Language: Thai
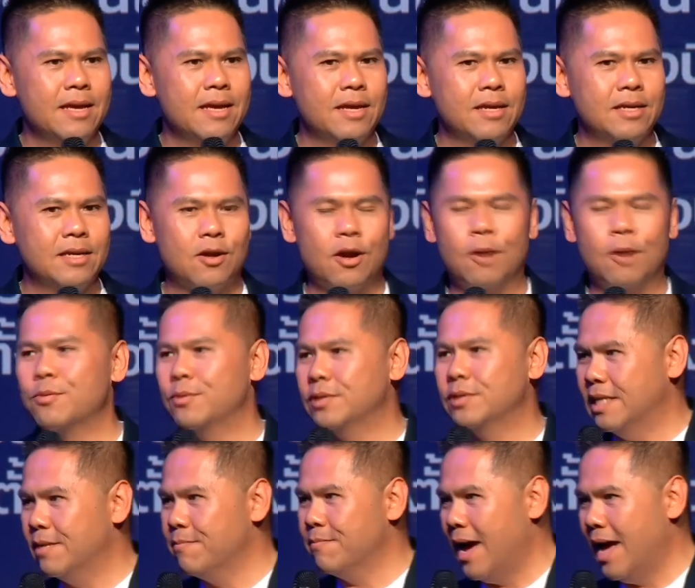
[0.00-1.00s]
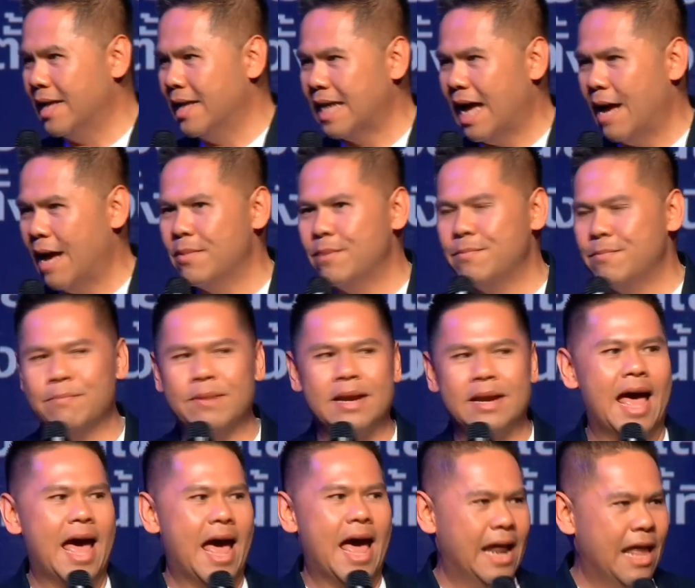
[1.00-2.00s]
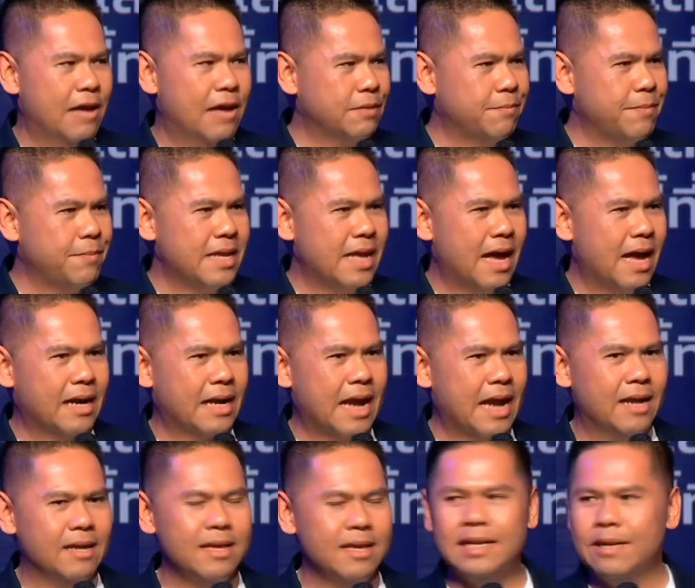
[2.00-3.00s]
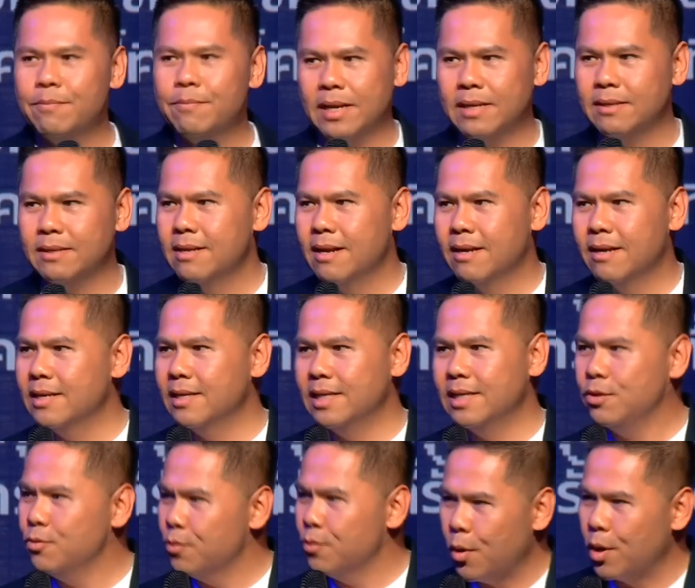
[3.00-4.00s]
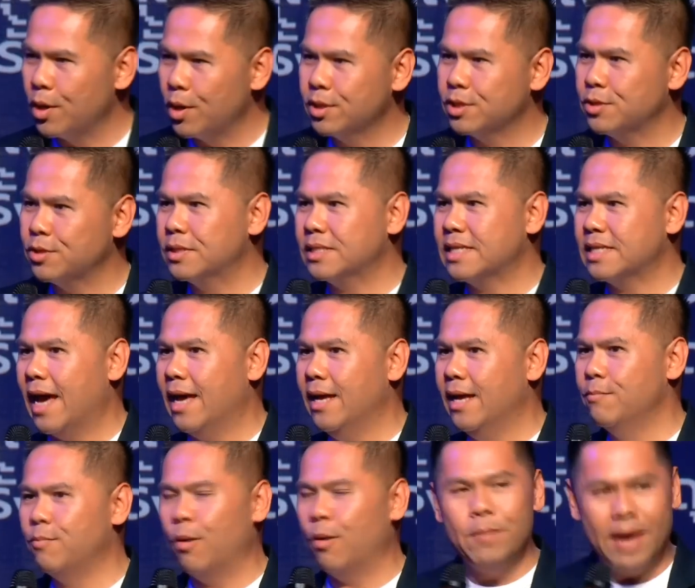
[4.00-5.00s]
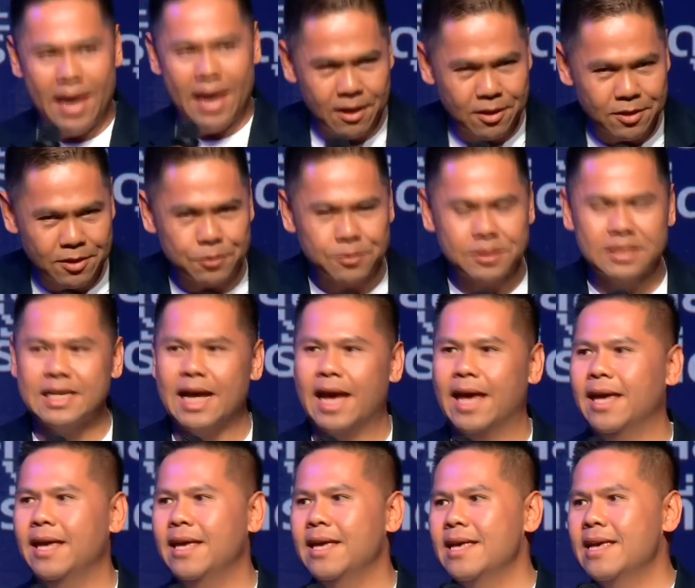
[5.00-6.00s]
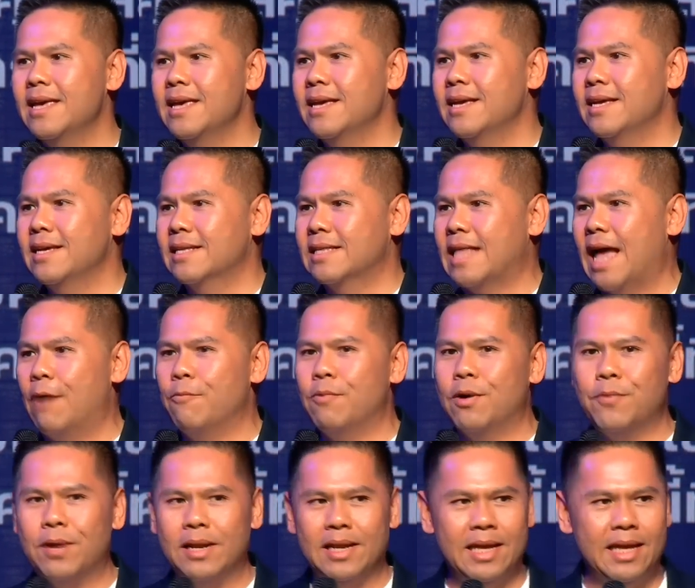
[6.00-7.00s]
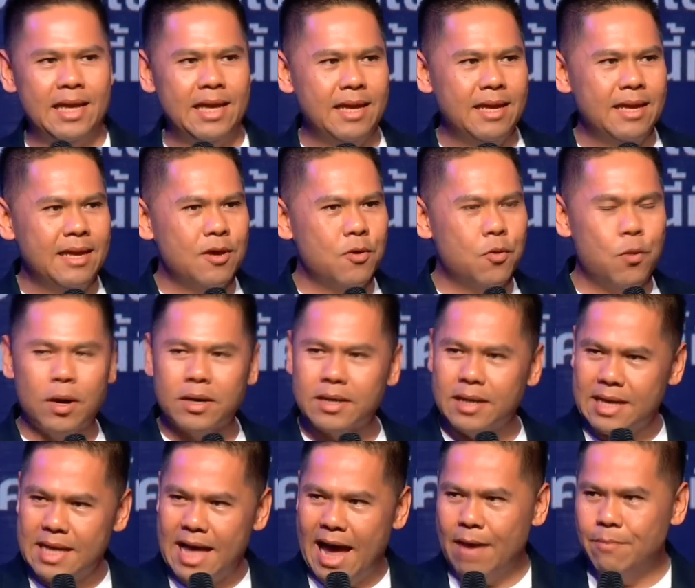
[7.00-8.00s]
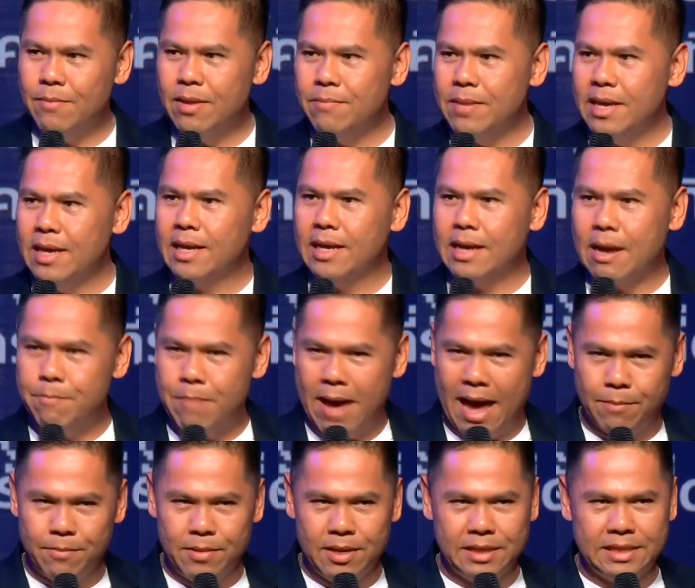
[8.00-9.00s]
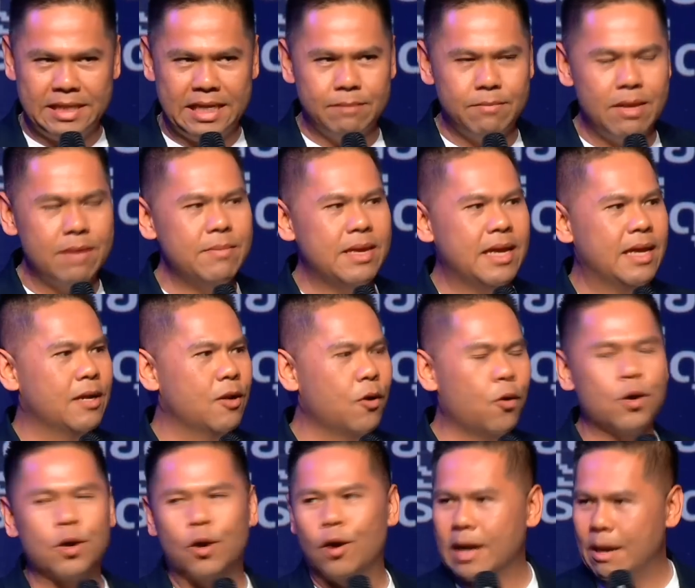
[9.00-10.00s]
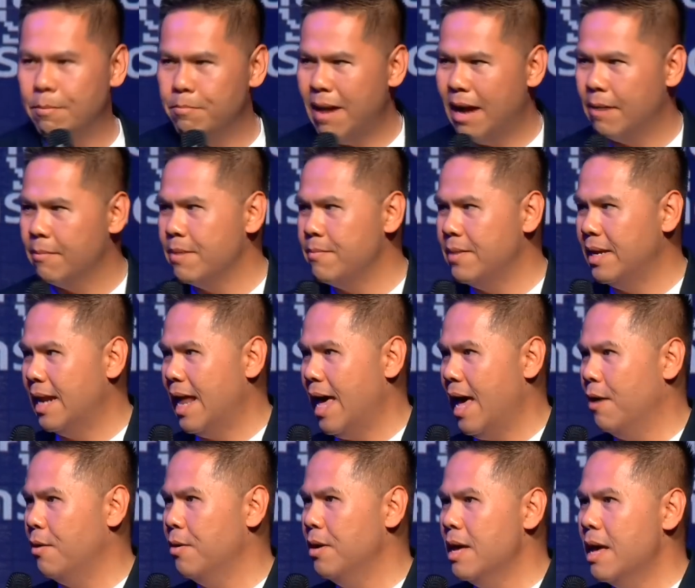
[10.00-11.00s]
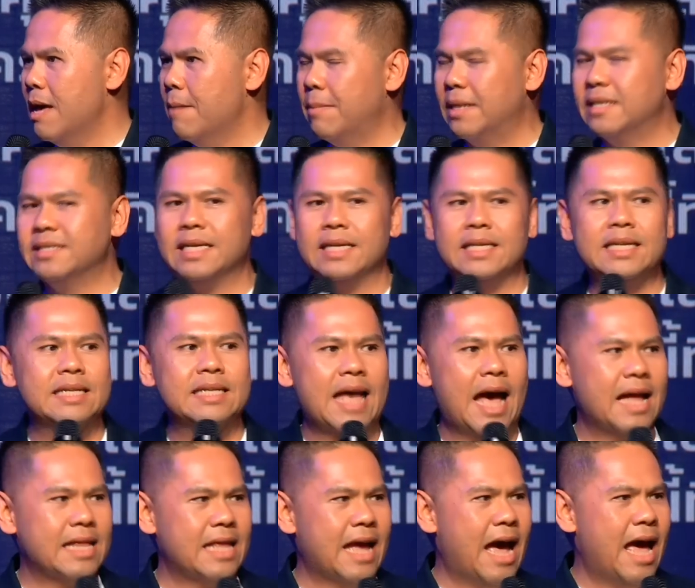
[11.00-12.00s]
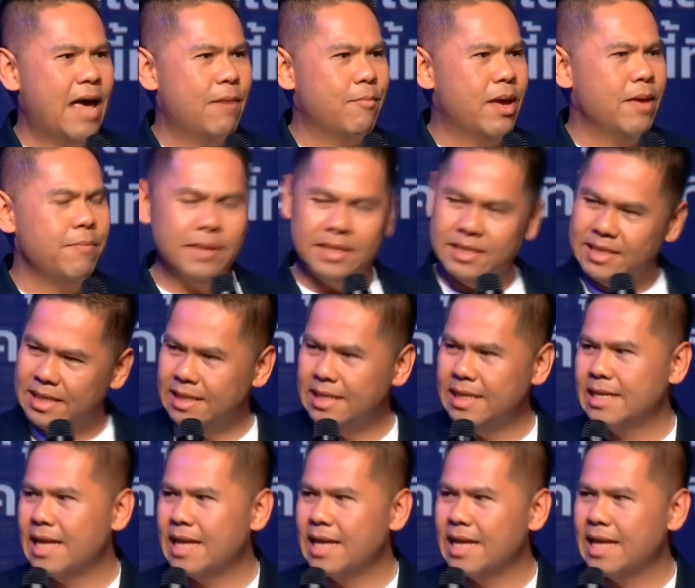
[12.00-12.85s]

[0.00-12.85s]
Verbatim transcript: ครอบครัวศิลปะอาชาไม่มีบรรหารแล้วจะเป็นอย่างไร เรื่องนี้เป็นเรื่องที่ทุกคนก็สงสัย ผมเองก็สงสัยถามว่าวันนี้หัวเรือใหญ่ไม่มีกำแพงเมืองจีนไม่มีโลกเกราะกำบังไม่มีแล้ว เป็นสิ่งที่ท้าทายไหมเป็นสิ่งที่ท้า